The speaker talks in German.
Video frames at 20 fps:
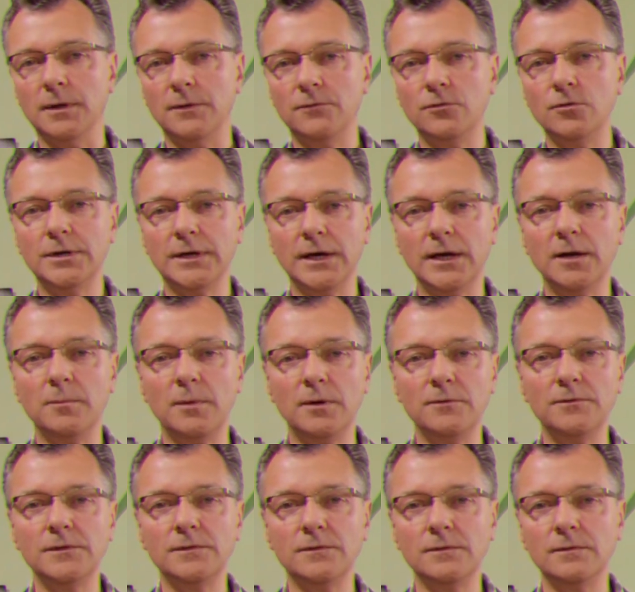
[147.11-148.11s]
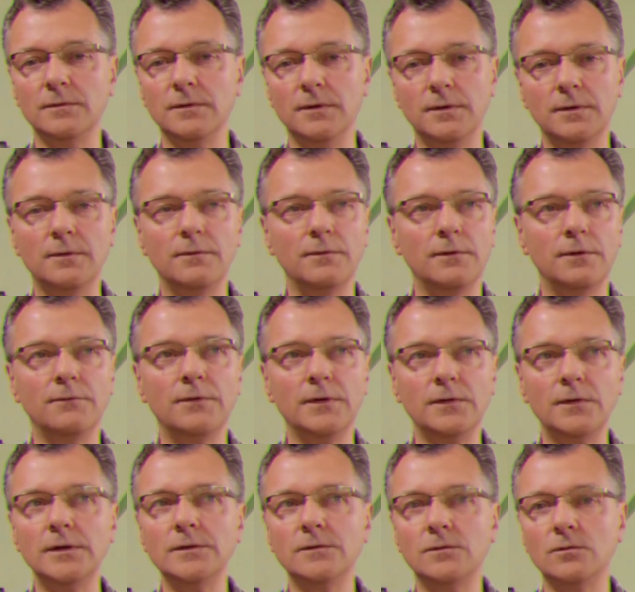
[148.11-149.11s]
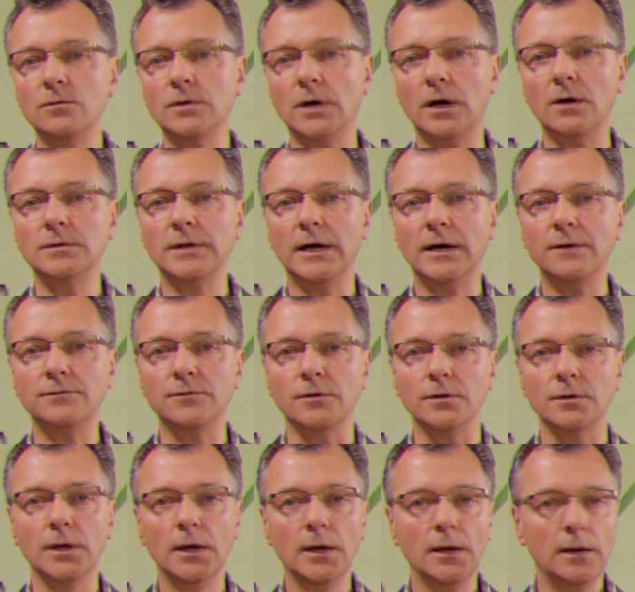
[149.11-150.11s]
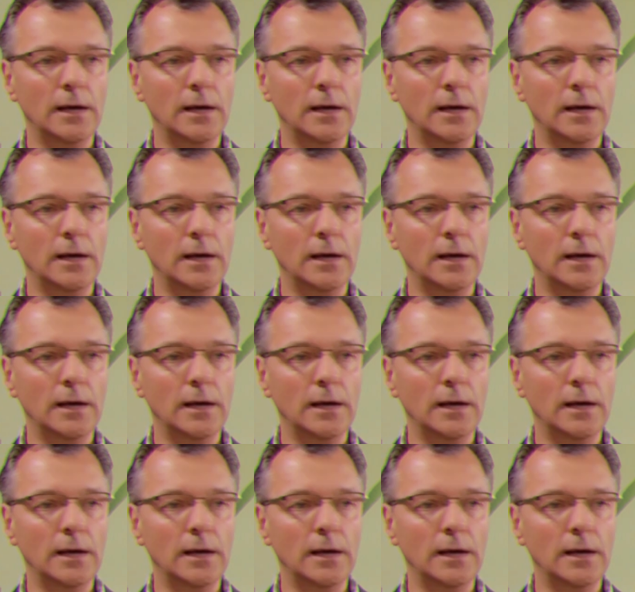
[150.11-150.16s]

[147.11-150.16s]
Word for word: Da würde ich gerne mal wissen, äh, was hältst du da und davon.